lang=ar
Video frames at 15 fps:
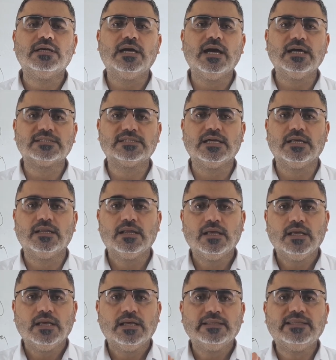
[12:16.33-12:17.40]
أسهل
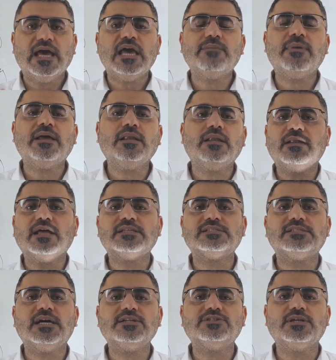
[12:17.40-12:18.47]
دائما لا
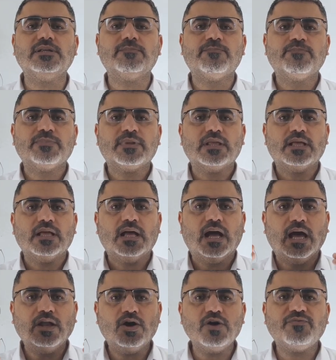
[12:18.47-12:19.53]
تستعجل
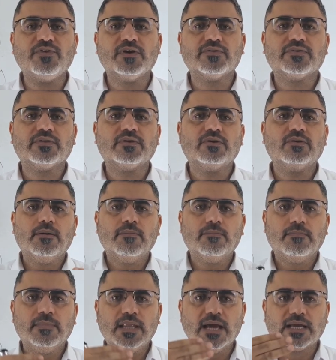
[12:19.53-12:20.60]
الحفظ
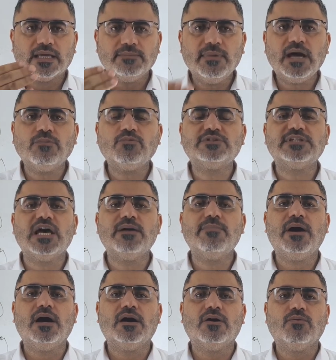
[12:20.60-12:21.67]
لكن مع
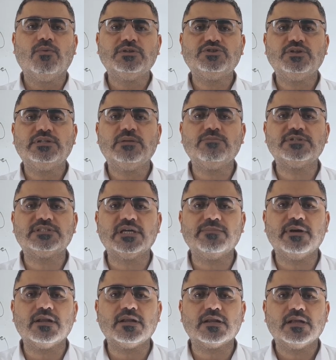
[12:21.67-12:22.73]
المتابعة والجهد
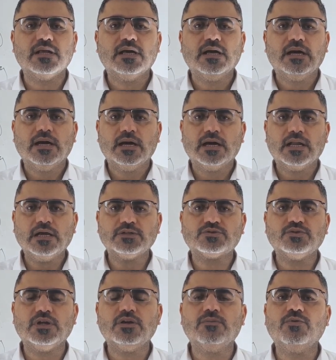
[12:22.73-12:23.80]
المستمر راح
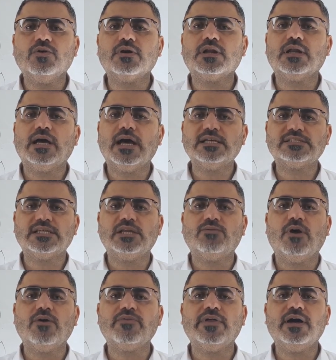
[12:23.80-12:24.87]
تكون الأمور أسهل
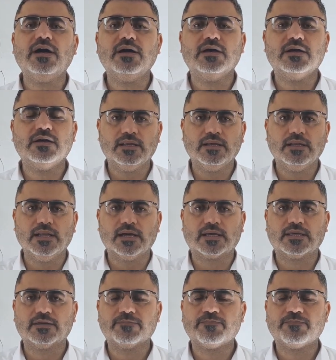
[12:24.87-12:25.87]
وأوضح لك